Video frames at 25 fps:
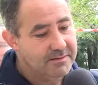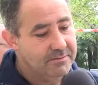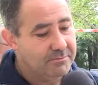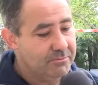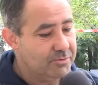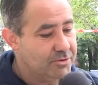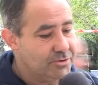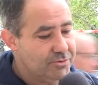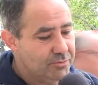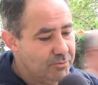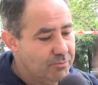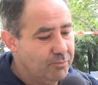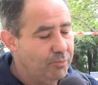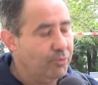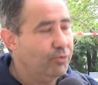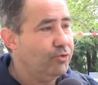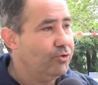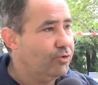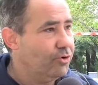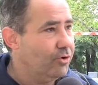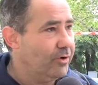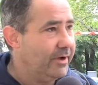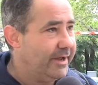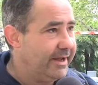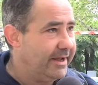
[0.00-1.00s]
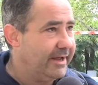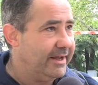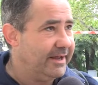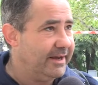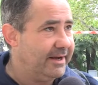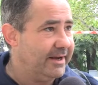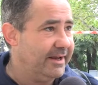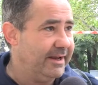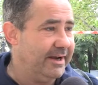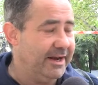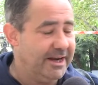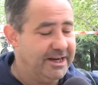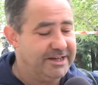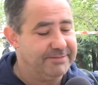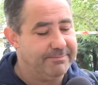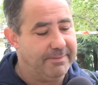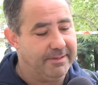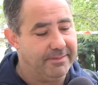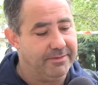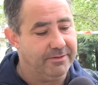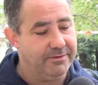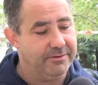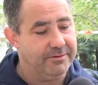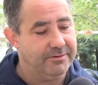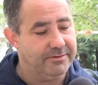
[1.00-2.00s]
Pues un punto en, en el
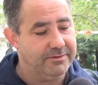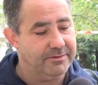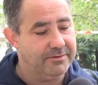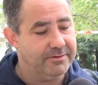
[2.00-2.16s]
espacio.